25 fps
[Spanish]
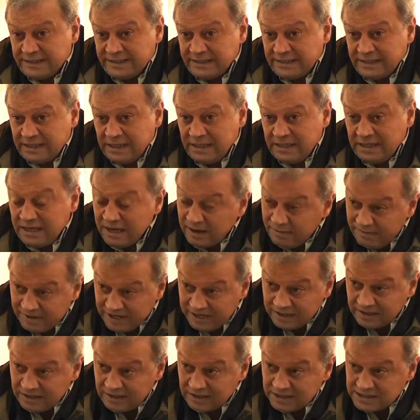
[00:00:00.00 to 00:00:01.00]
el día
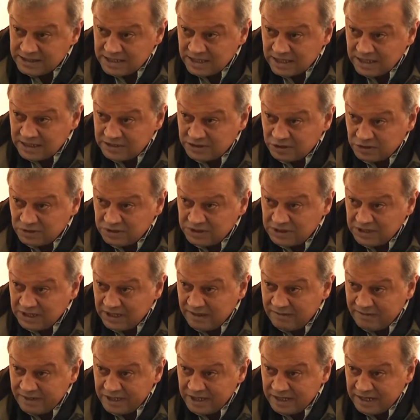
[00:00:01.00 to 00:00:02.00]
martes a las 11 de
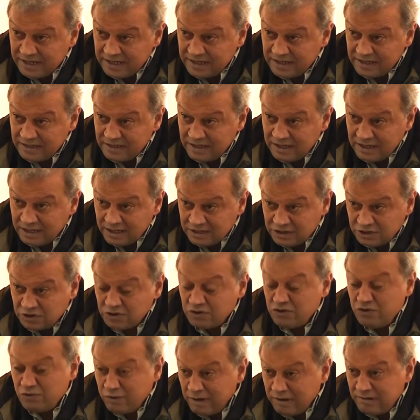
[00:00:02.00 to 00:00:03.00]
la mañana en
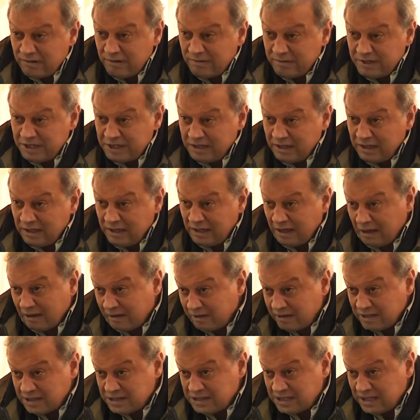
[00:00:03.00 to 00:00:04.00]
delegación nuevamente a
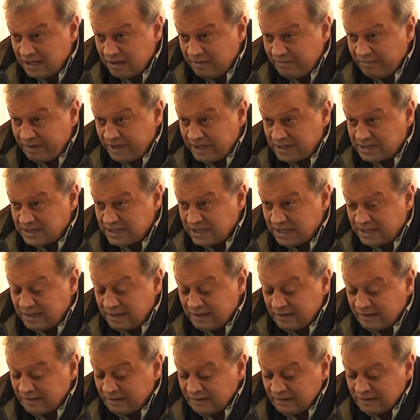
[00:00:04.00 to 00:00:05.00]
ver si la
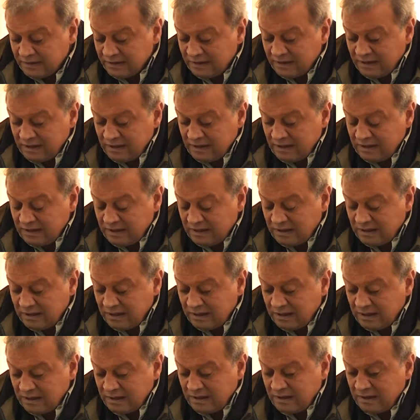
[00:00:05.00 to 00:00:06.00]
empresa
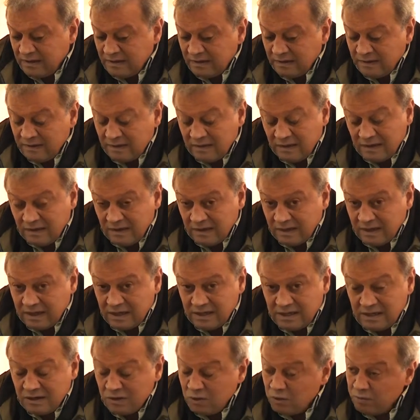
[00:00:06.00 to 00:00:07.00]
este,
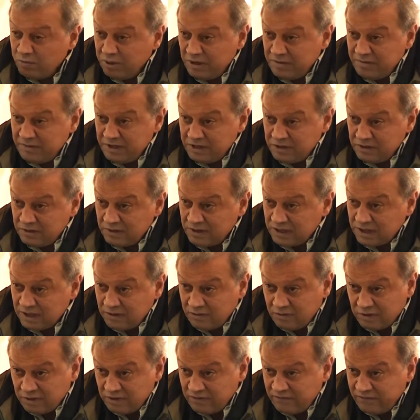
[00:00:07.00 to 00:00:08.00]
que dé cumplimiento a este
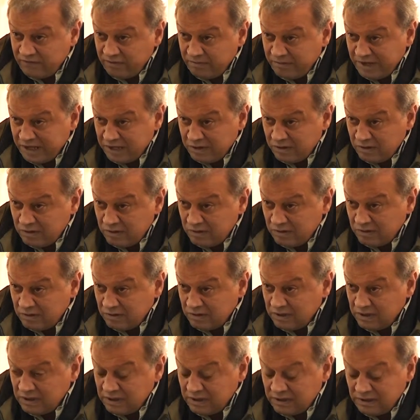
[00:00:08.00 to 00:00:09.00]
acuerdo firmado
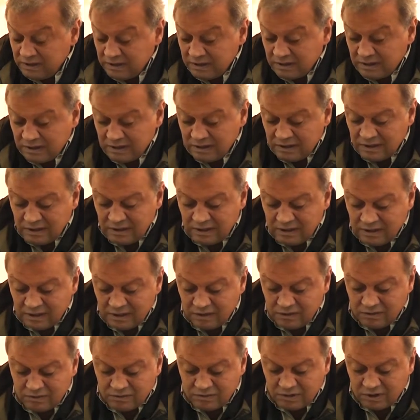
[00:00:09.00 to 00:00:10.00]
¿no? Este, y
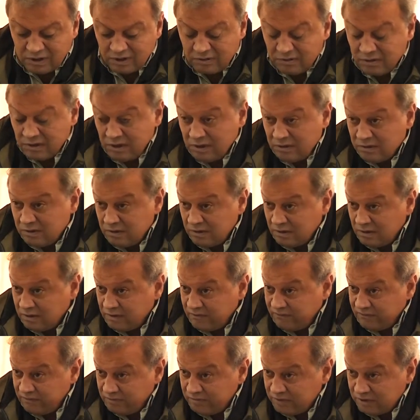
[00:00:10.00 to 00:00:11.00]
que no borre con el codo lo
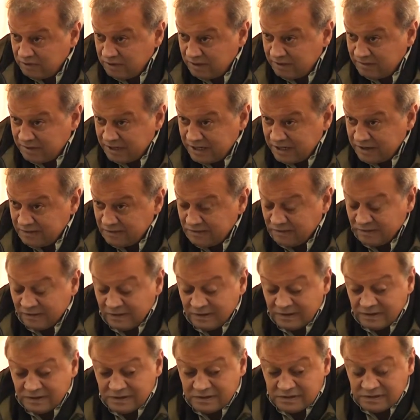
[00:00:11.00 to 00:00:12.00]
que firmó con la mano.
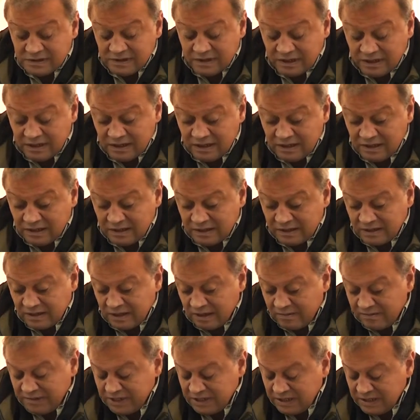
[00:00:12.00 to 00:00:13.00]
Eh,
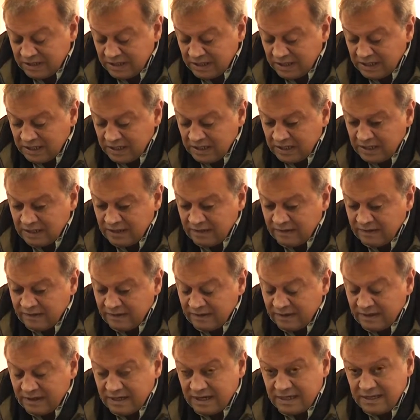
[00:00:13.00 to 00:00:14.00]
realmente
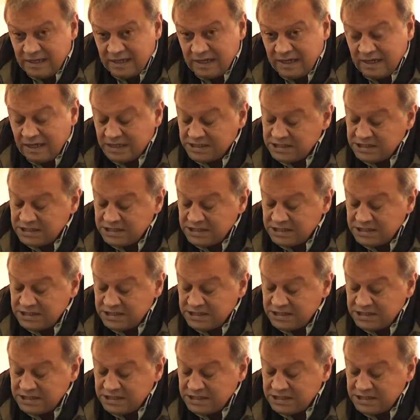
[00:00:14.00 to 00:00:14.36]
nadie quiere